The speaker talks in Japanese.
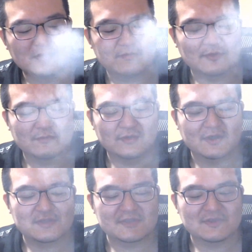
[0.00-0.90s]
あ、こんな
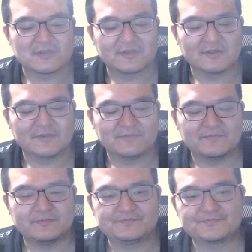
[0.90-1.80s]
感じでしたね。
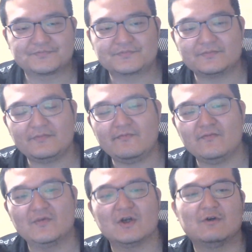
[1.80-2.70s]

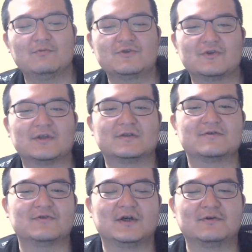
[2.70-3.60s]
いや、面白かったですよ。